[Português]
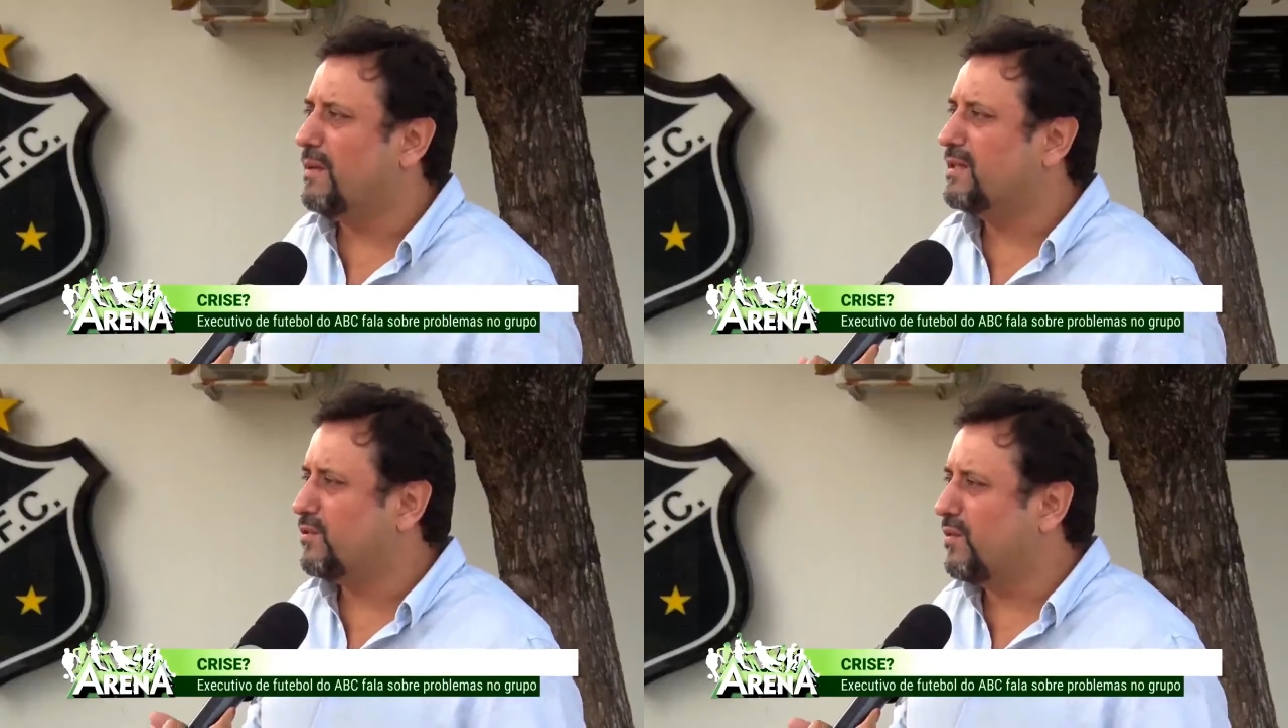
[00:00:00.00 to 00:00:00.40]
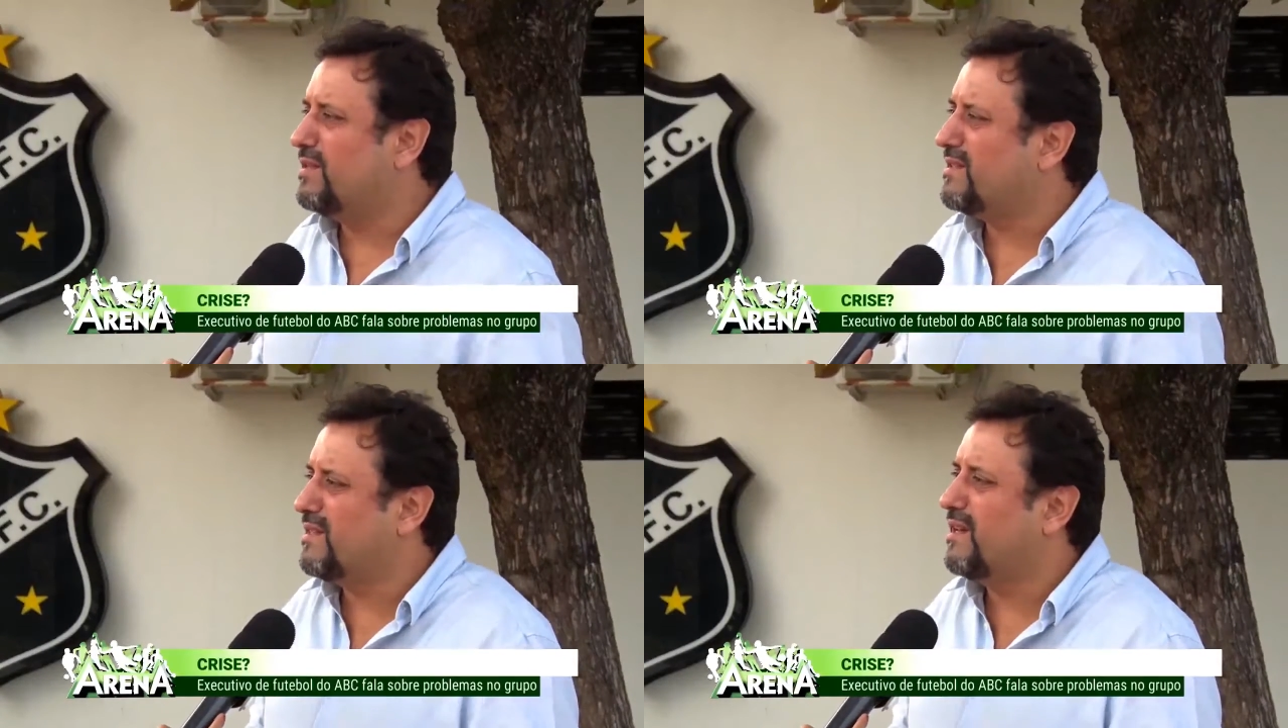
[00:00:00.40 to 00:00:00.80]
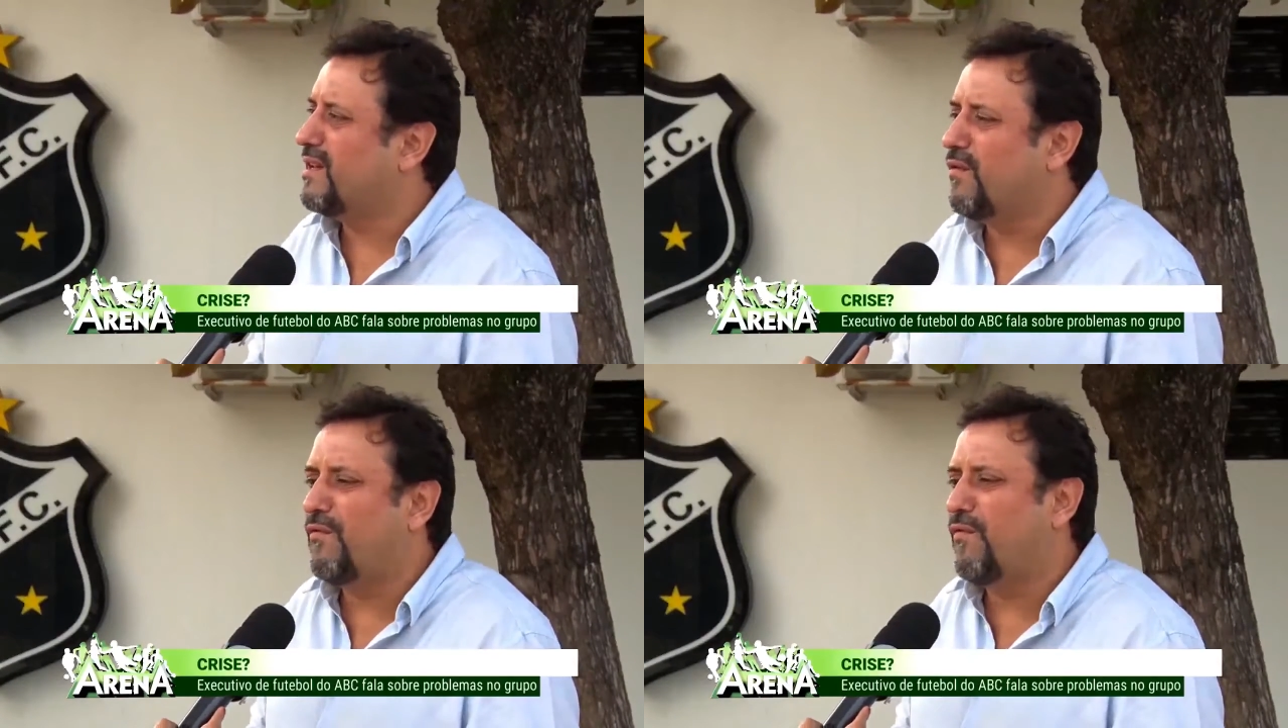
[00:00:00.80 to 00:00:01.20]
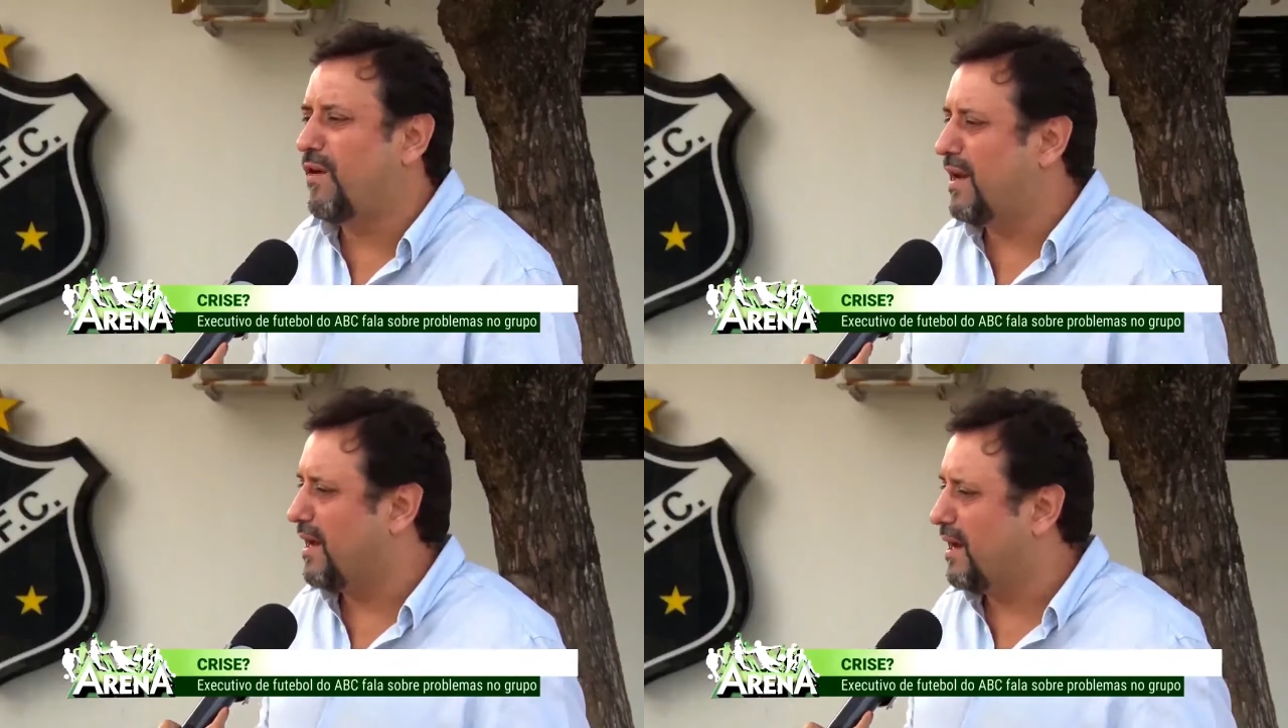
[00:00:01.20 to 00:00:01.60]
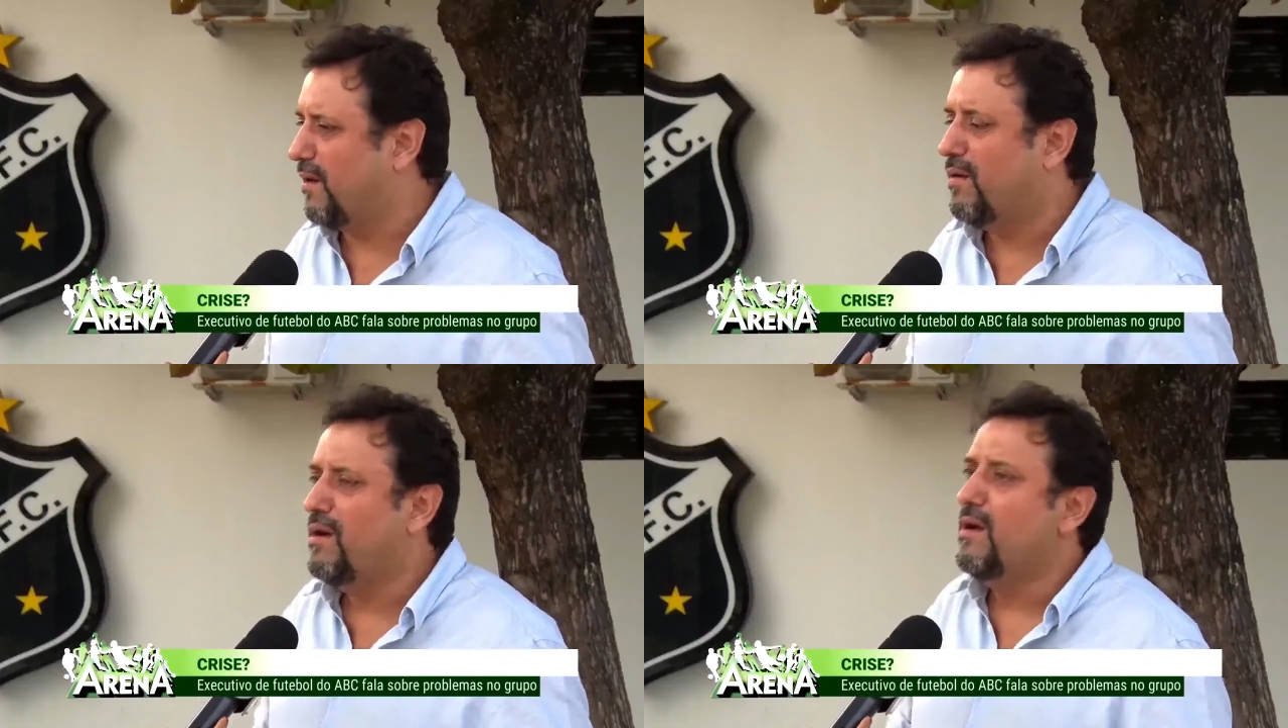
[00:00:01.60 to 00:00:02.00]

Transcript: umas coisas assim que não foi legal.